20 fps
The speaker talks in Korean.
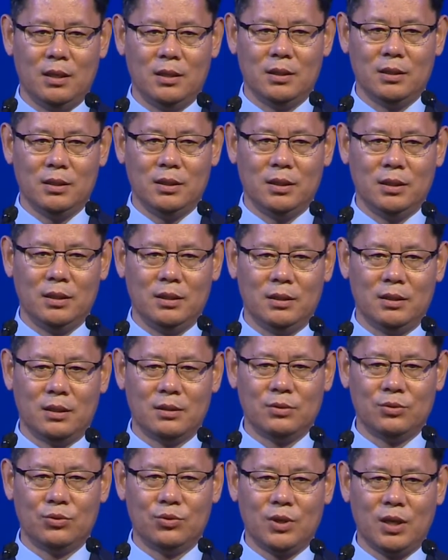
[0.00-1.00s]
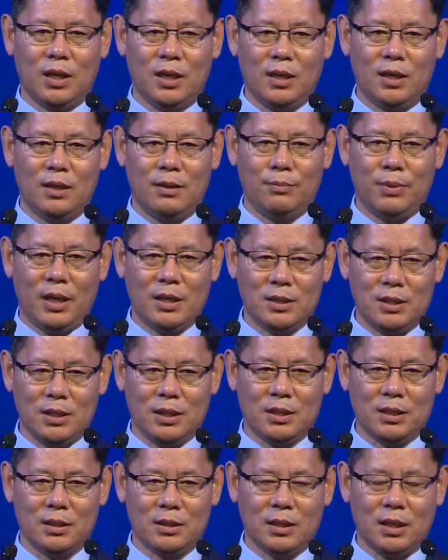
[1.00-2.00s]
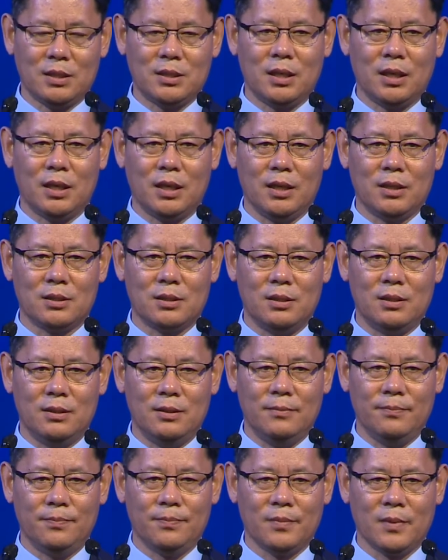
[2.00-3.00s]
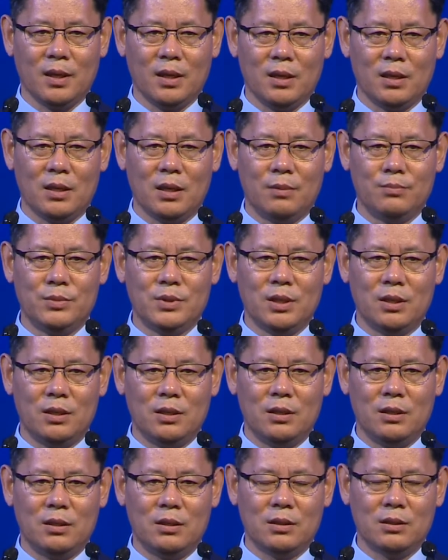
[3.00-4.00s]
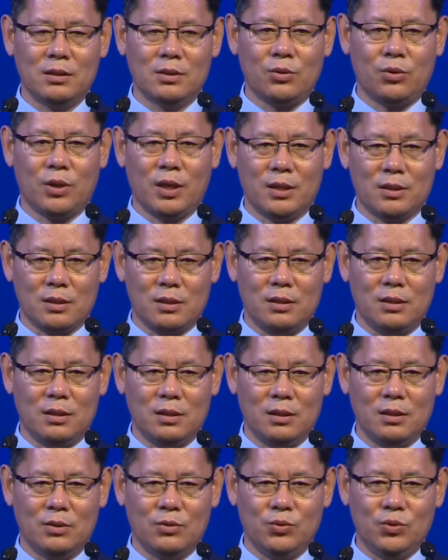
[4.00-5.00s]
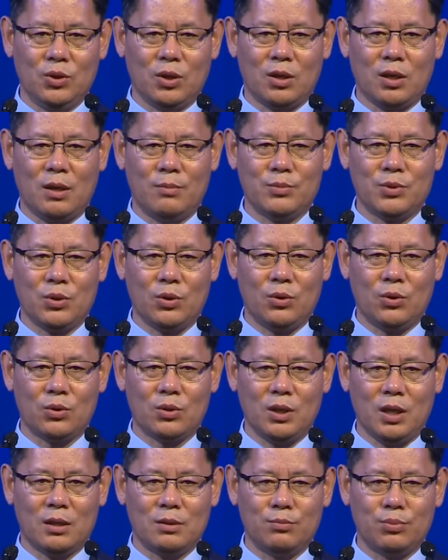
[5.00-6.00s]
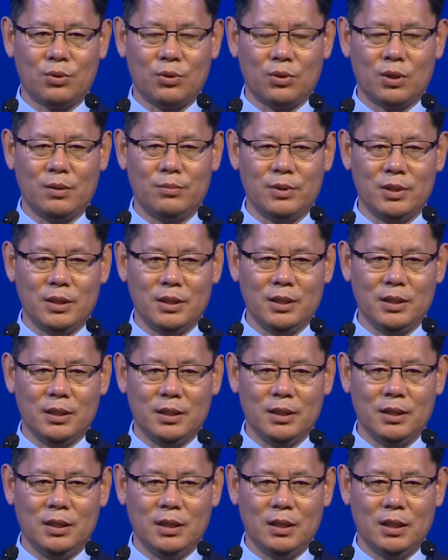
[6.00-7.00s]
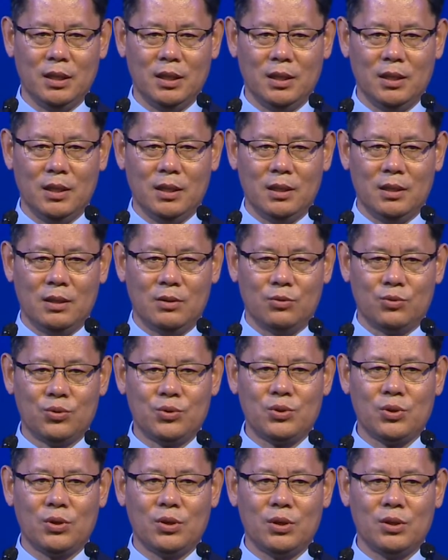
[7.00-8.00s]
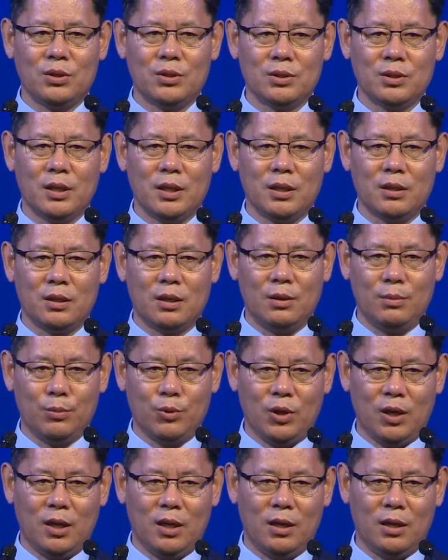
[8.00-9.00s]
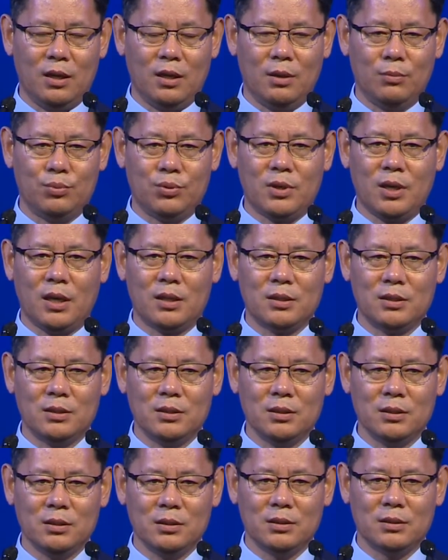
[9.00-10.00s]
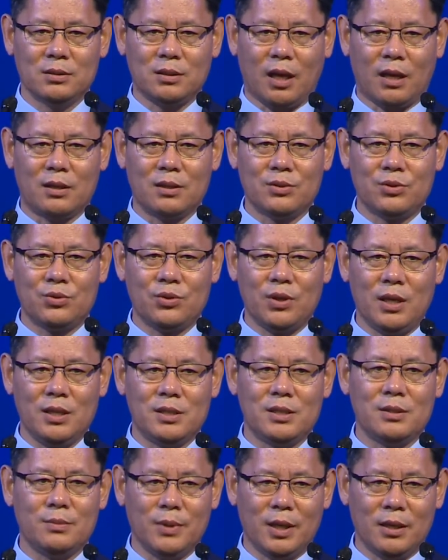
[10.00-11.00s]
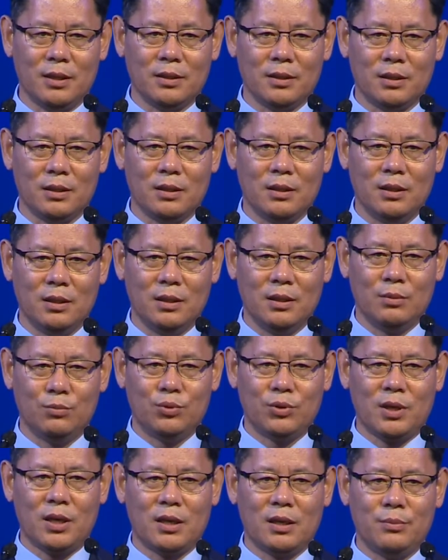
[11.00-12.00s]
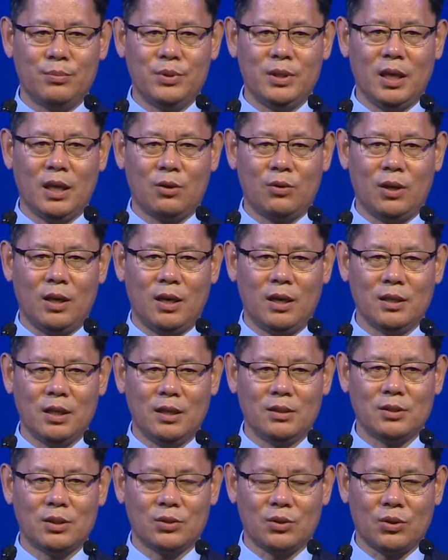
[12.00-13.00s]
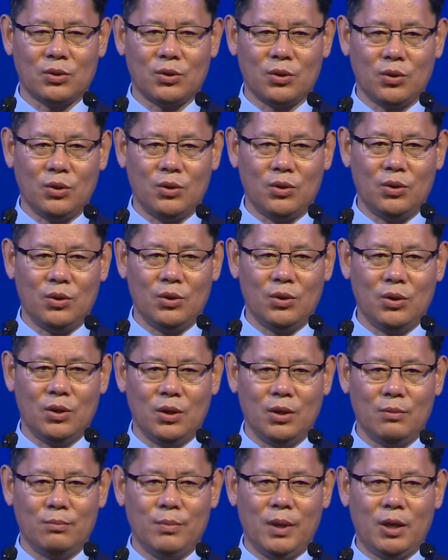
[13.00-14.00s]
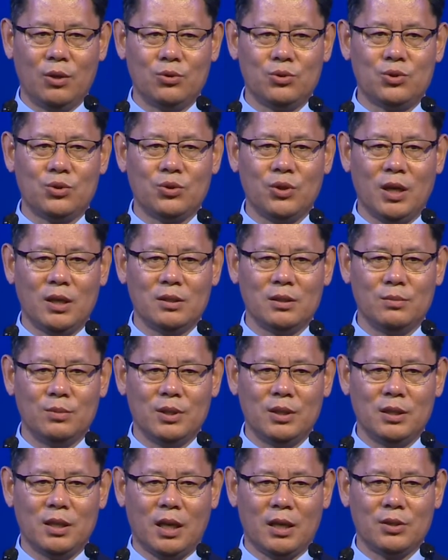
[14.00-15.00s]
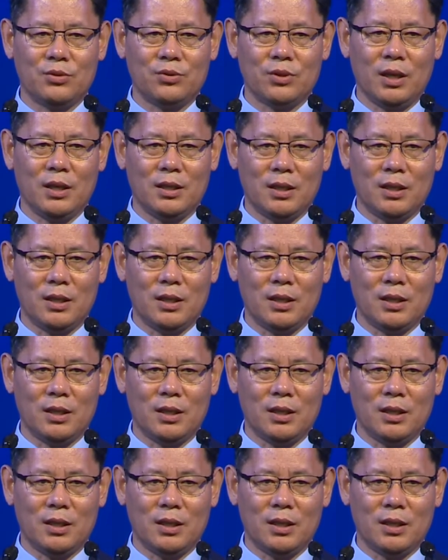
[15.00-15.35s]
이 넌누가 방식 다시 얘기해서 협력을 통해서 위협 감소를 하는 프로그램들이 구소련의 경험과 북한은 다를 수가 있지만 북한의 비핵화에 있어서도 매우 중요한 의미를 가질 수가